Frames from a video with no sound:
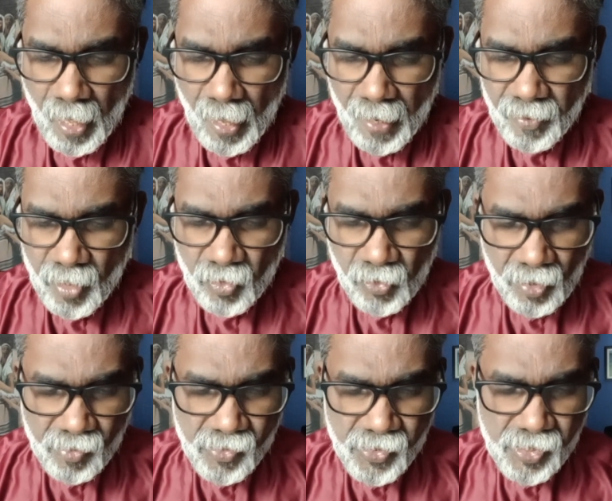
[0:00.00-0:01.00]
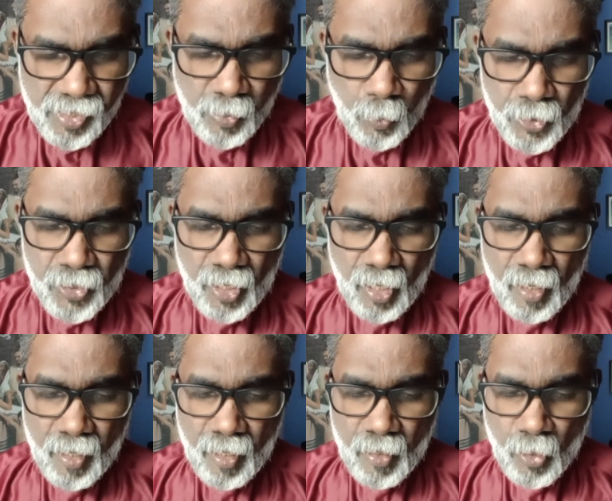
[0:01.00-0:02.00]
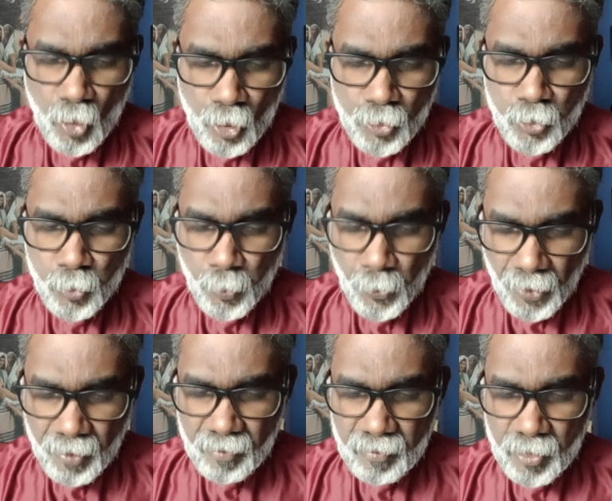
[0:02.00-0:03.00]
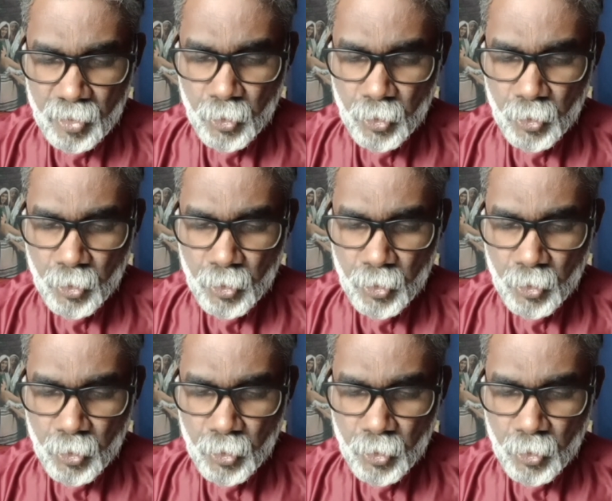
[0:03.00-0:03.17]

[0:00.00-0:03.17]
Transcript: அண்ட் த திங்ஸ் விச் ஆர் நாட் டு பிரிங்